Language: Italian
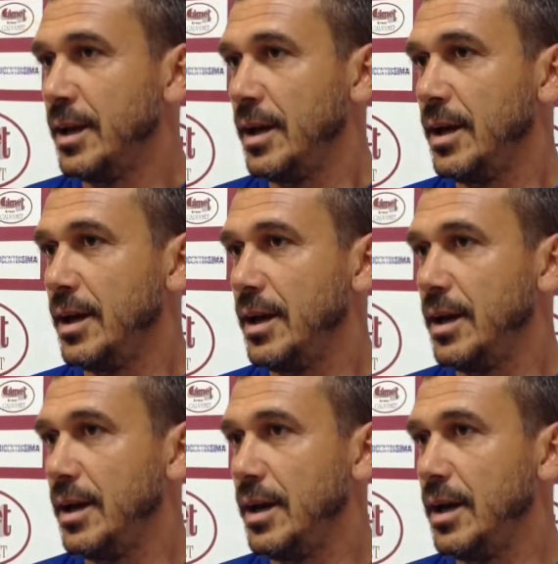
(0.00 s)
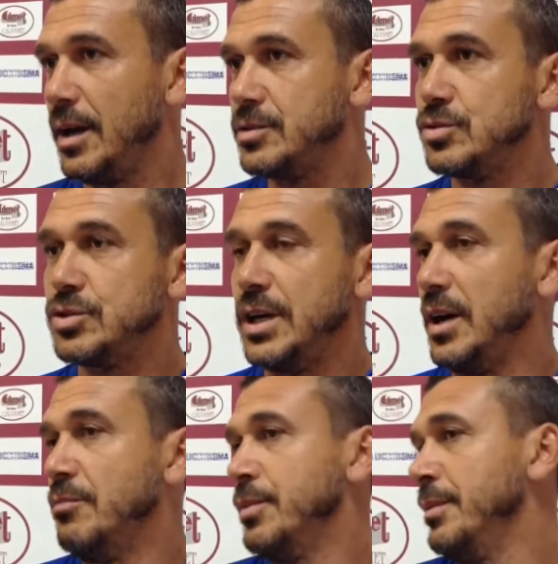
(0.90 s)
E, su sì è
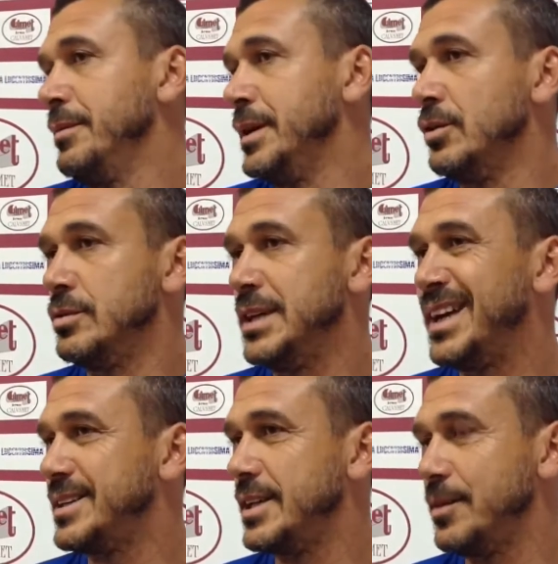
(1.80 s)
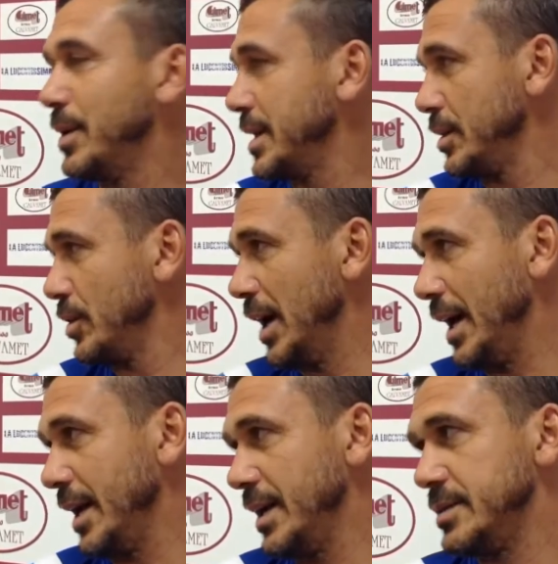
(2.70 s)
un problemino, niente di
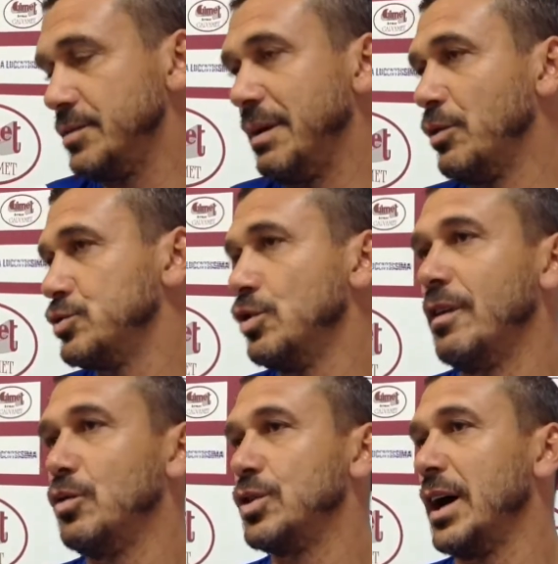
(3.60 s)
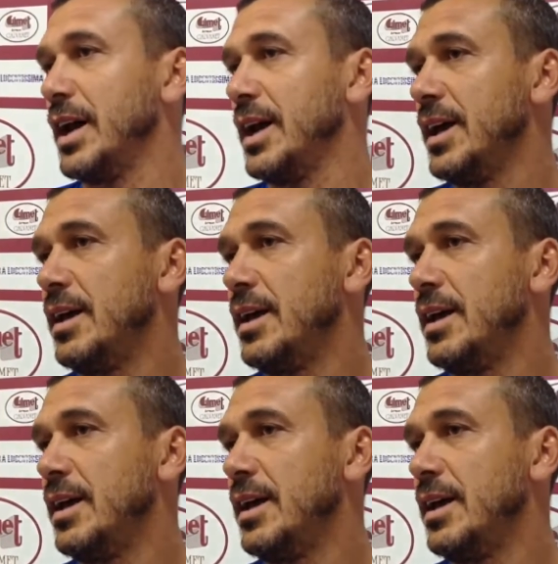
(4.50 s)
particolare, dobbiamo solo valutare